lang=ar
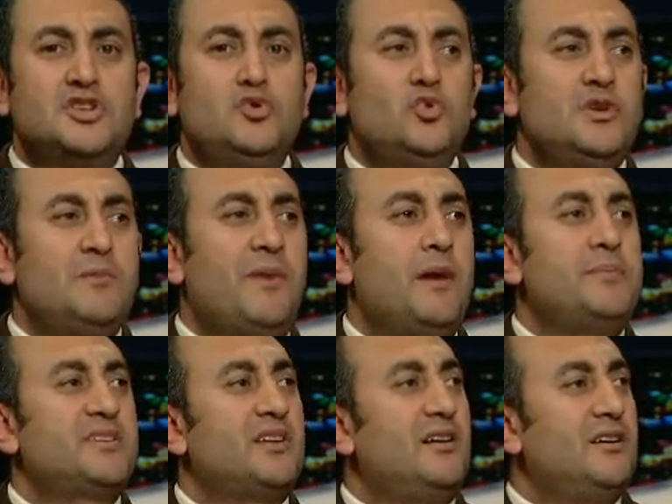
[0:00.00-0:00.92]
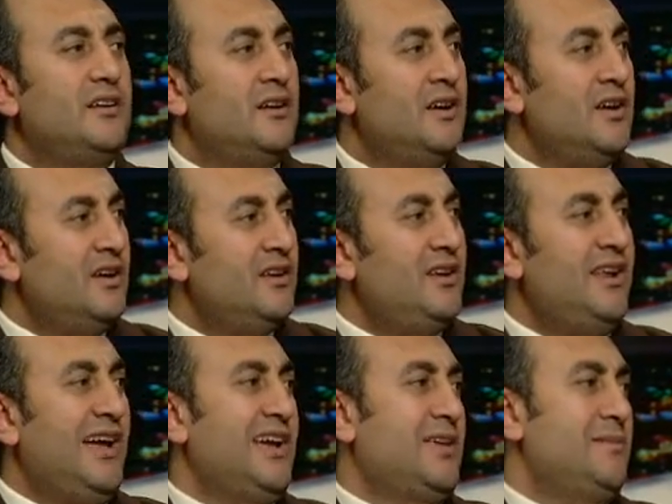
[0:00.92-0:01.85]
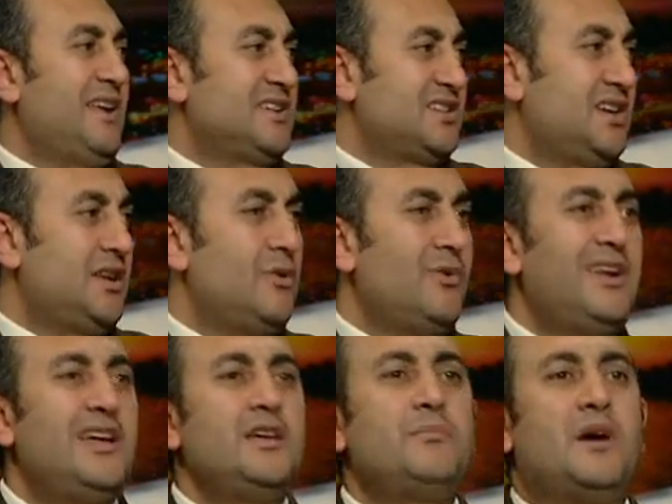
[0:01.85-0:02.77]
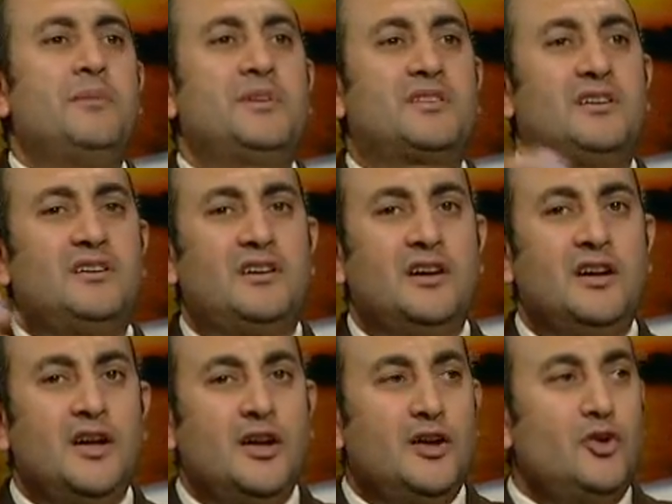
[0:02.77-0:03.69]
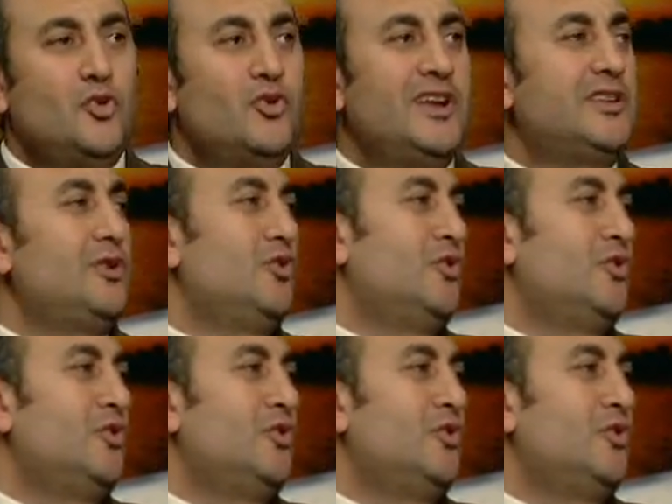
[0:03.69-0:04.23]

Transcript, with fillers: مش أنه يبقى بطانة للحاكم العسكري ولا يبقى بطانة لولاة